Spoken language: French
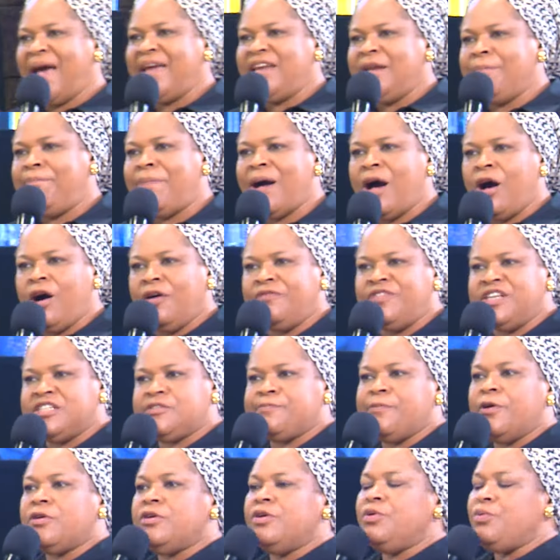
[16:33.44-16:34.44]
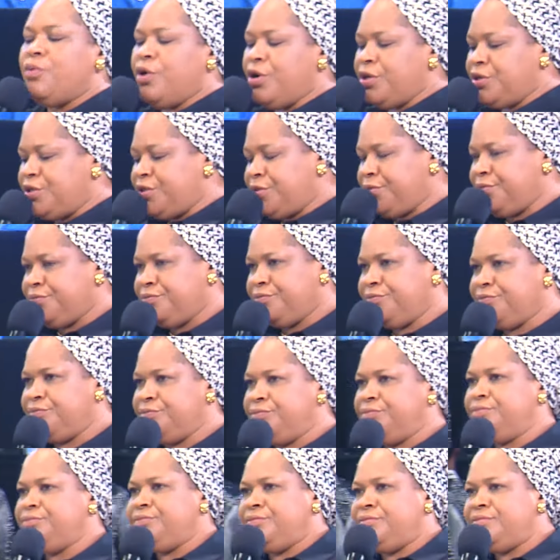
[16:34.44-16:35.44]
par la puissance de la parole
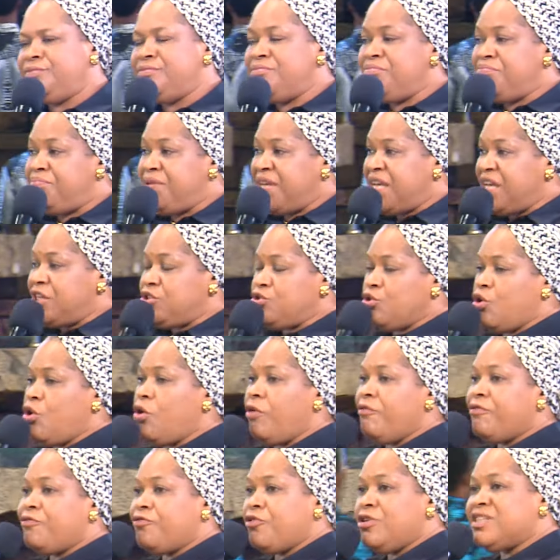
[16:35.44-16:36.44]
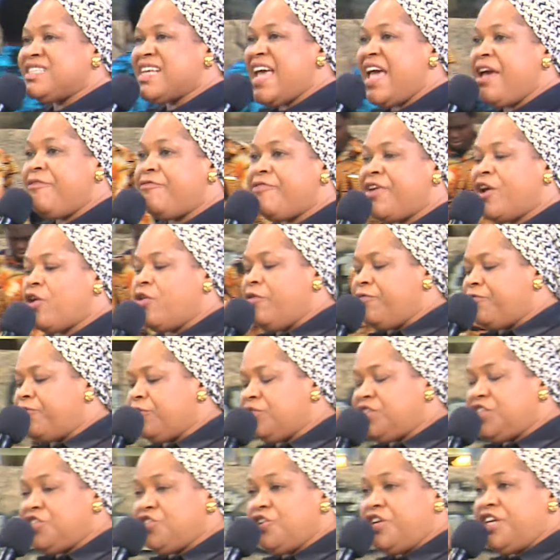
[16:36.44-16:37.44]
déclarée, commencez à
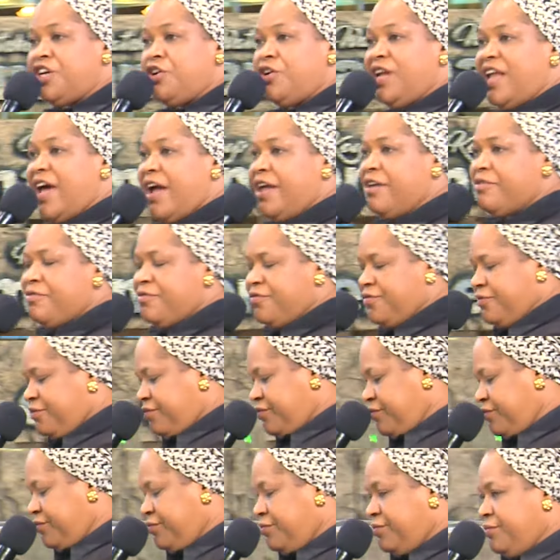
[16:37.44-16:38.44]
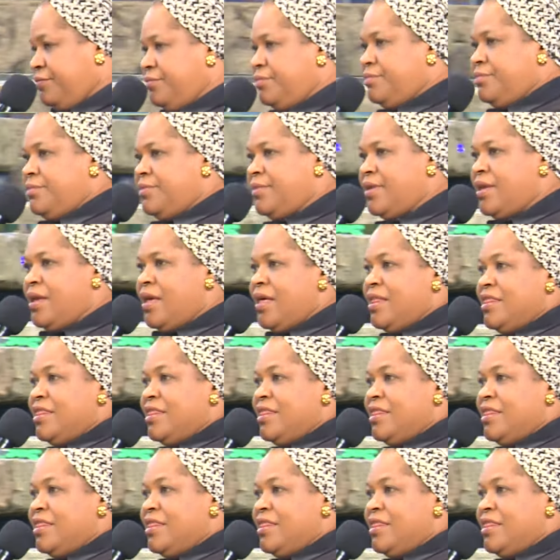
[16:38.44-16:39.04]
confronter toute confrontation dans votre vie.